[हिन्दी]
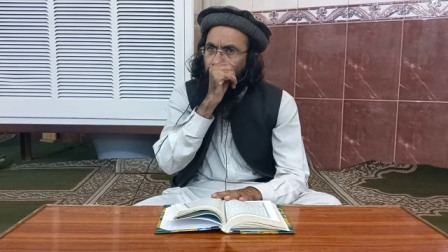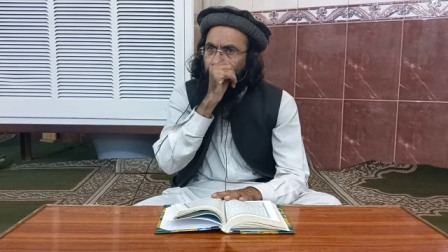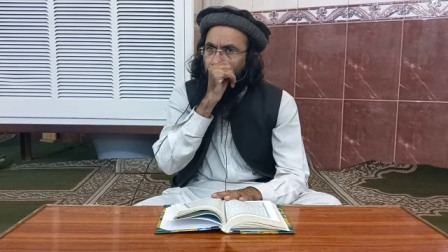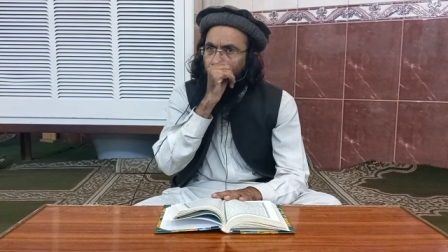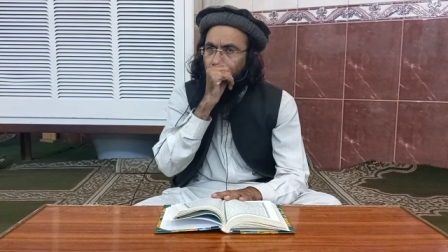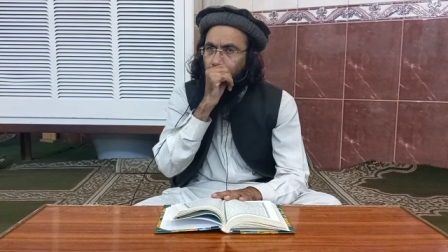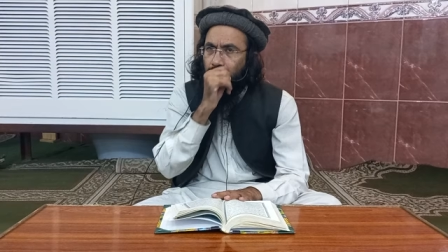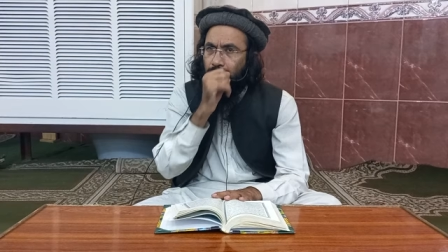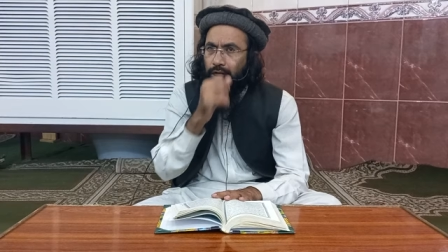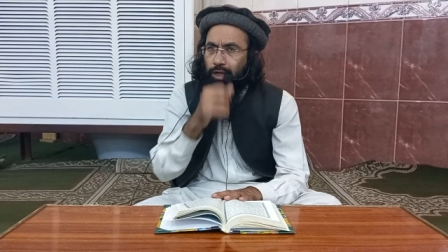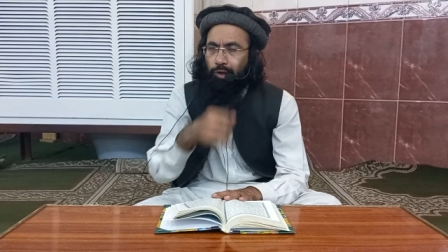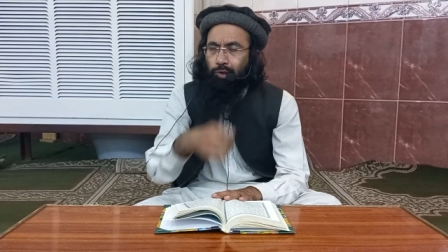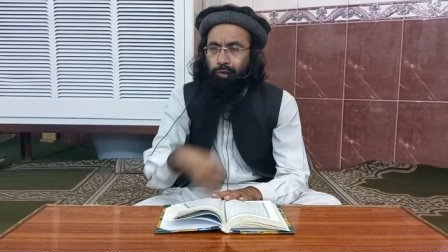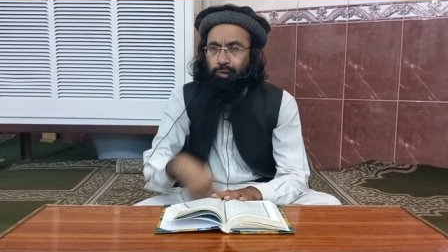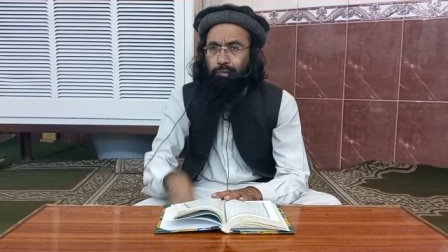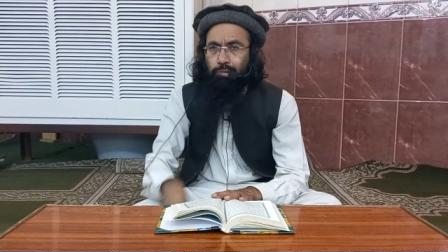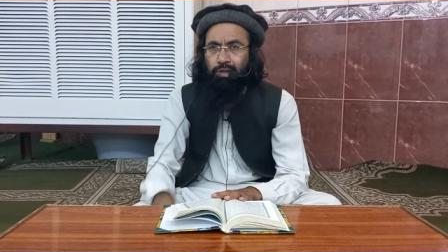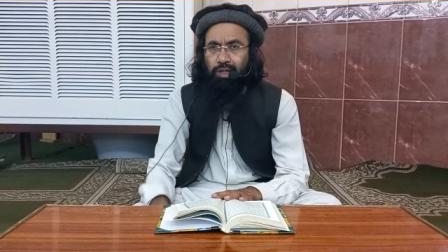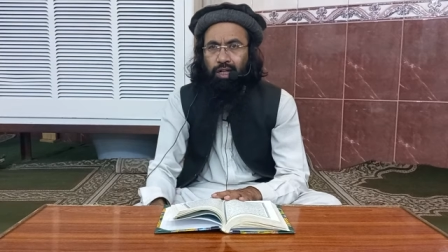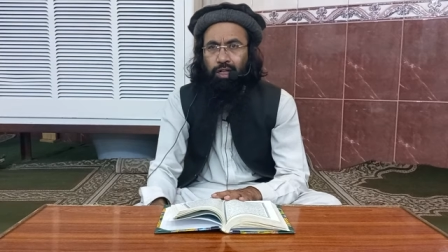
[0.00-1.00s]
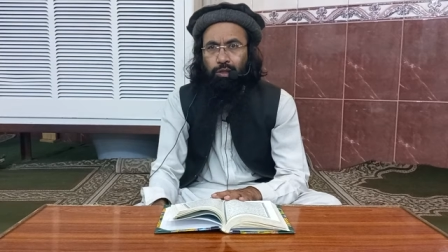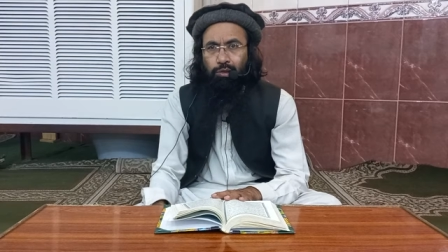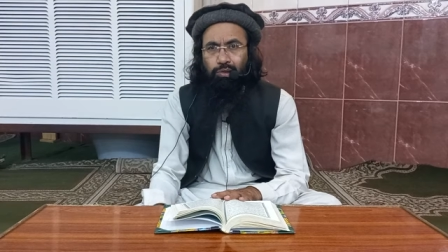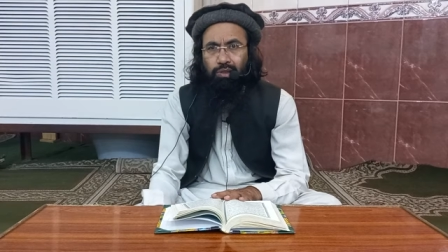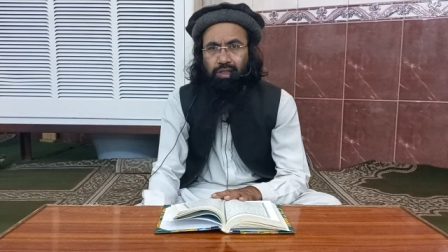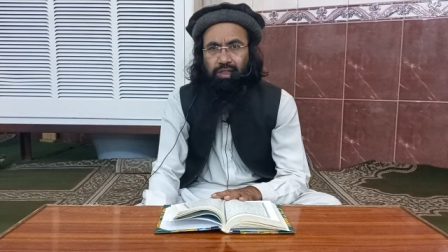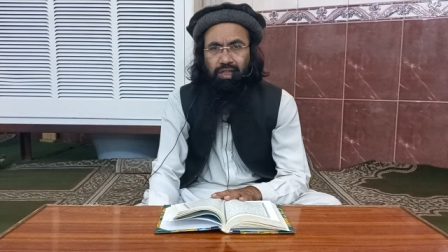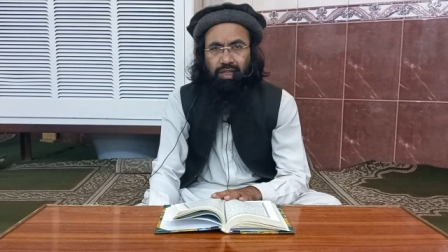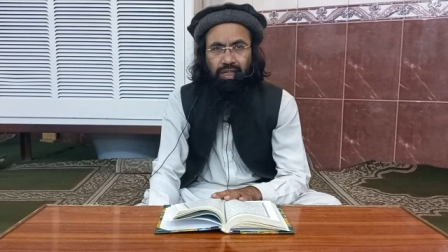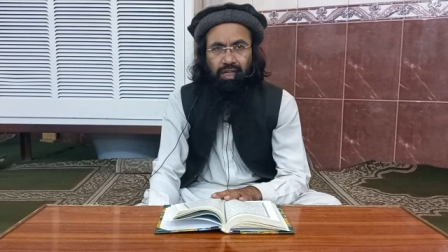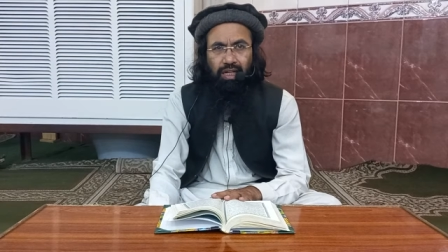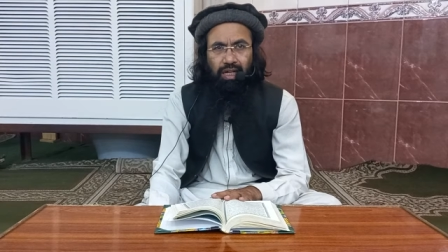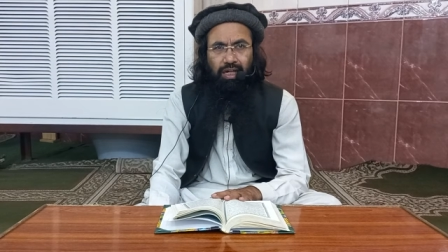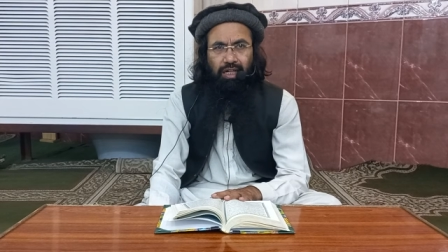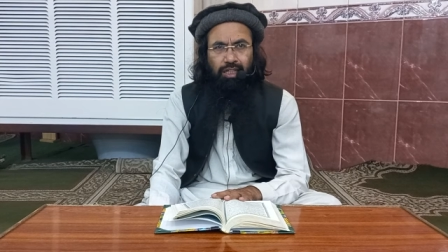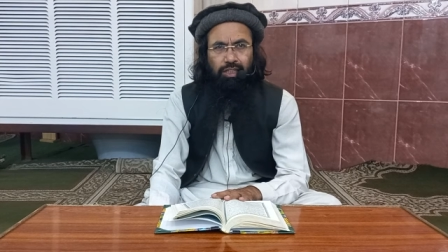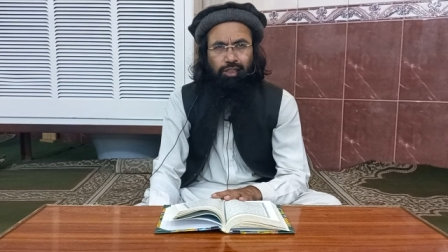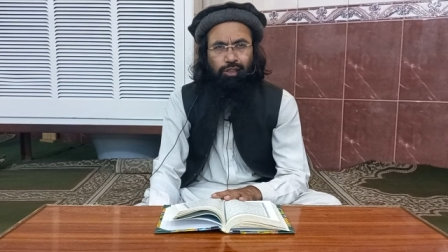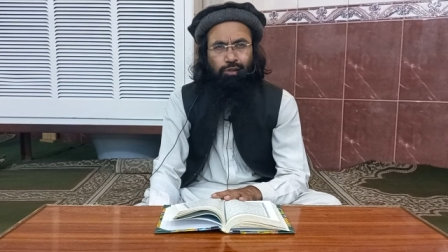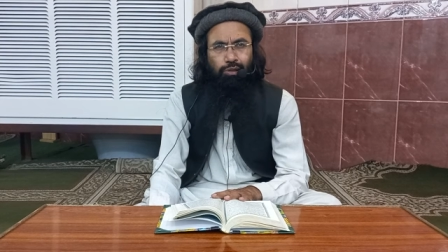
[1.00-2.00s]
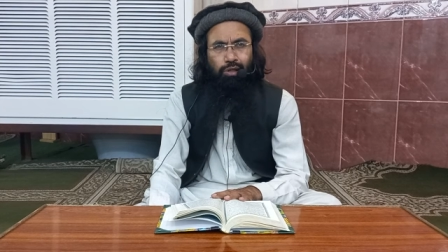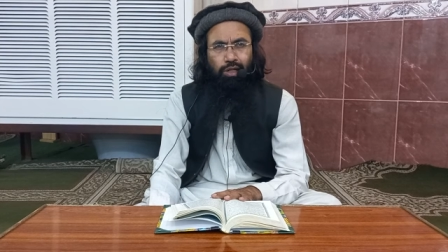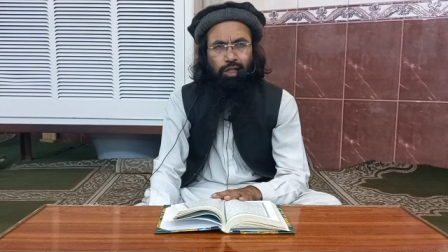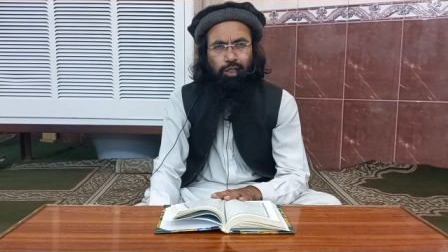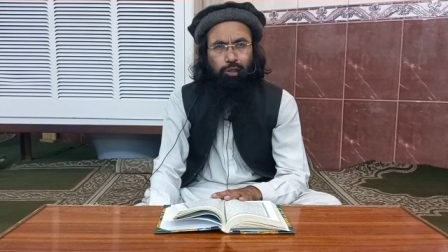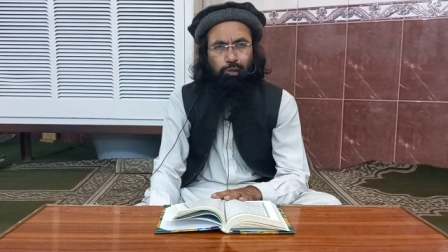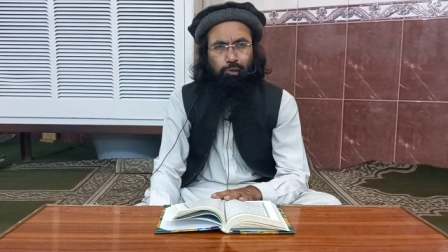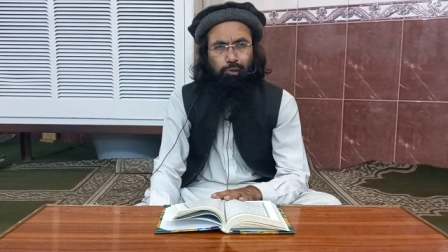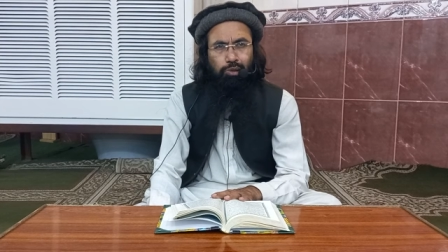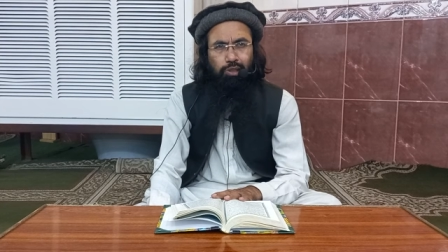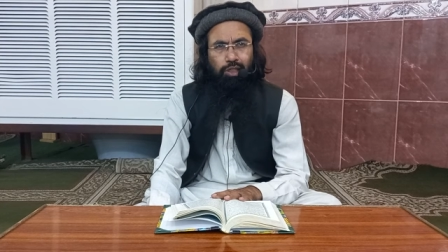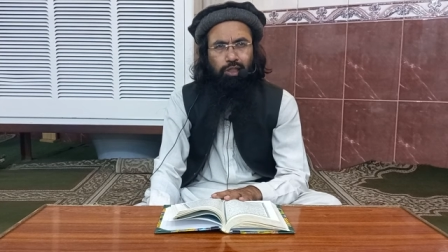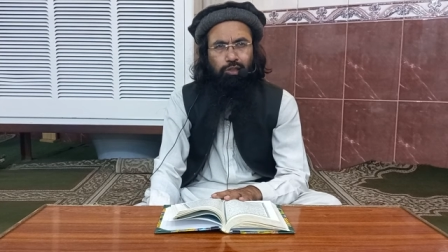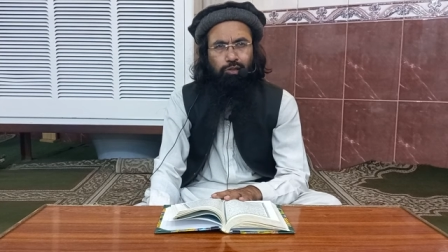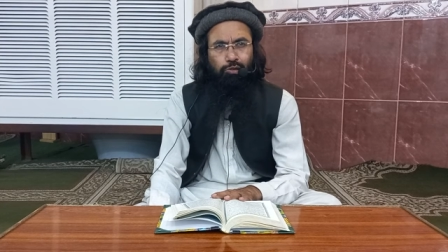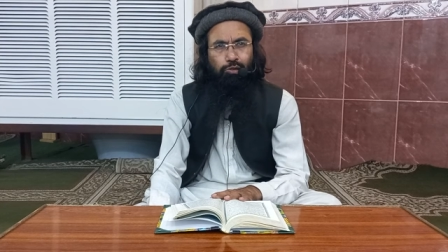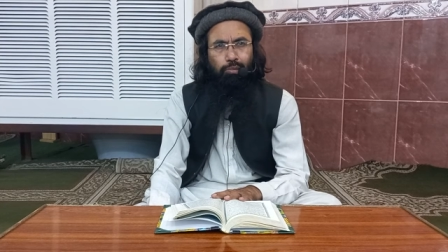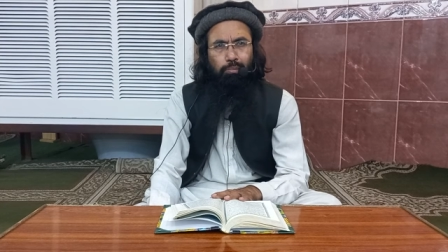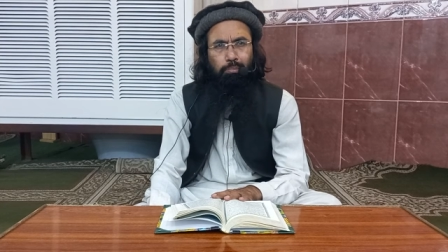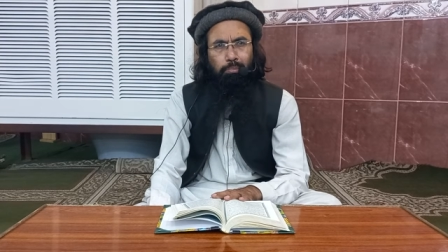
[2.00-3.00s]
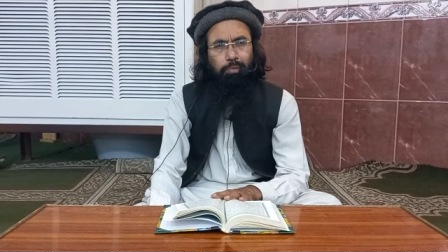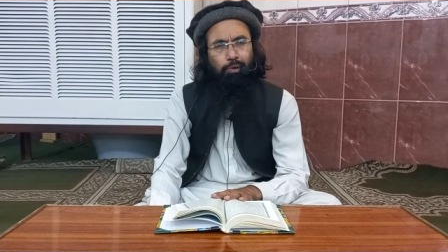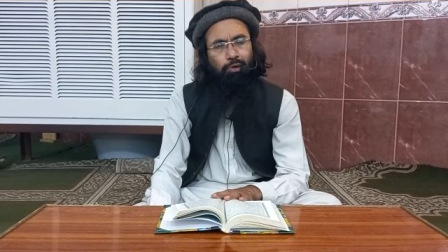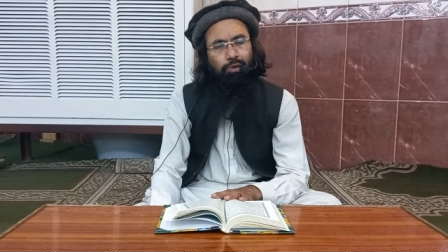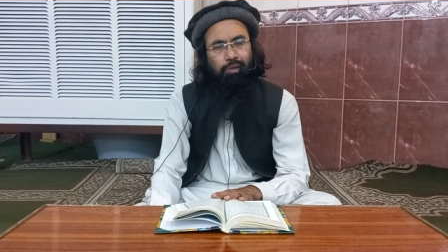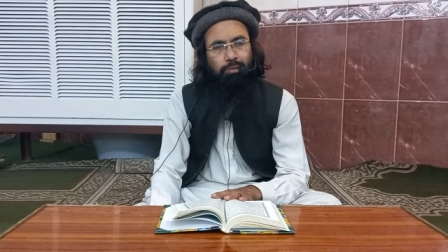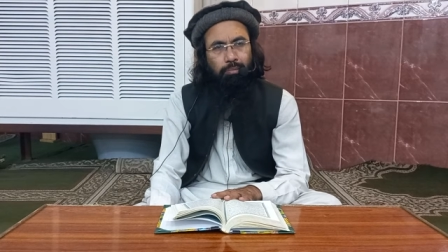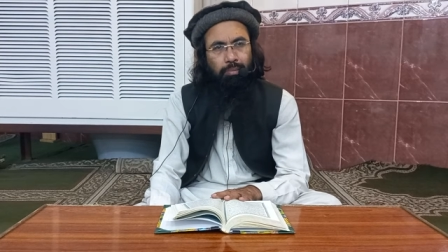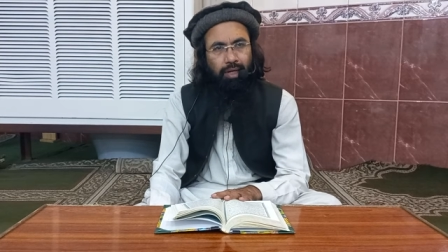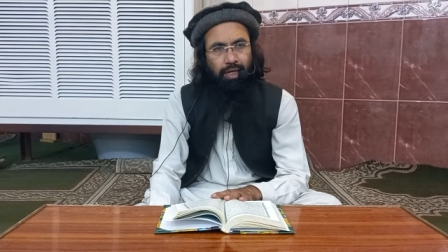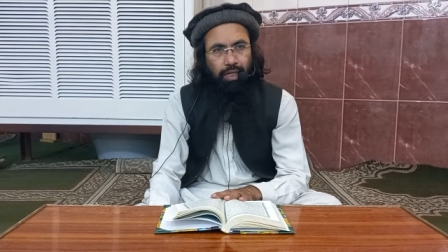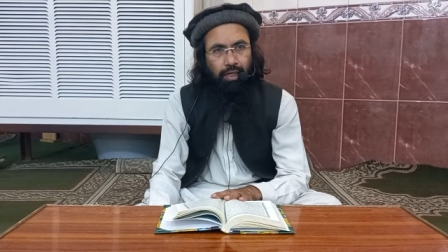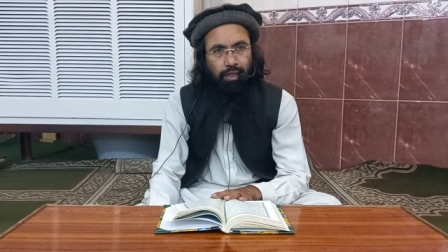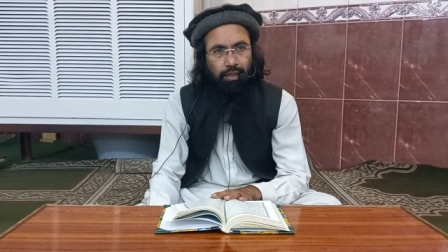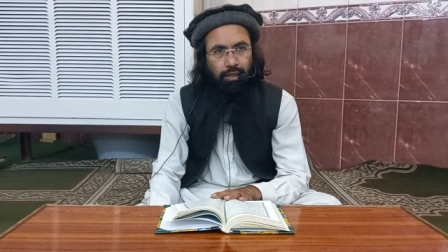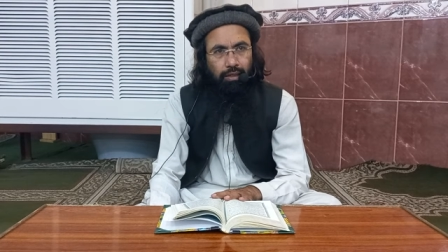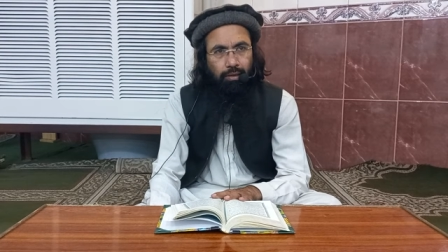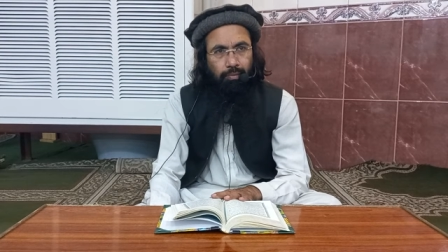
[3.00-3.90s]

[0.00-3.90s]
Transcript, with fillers: हुक्मरानों का जिक्र है कि जिन्होंने यहूदियत को बहुत मारा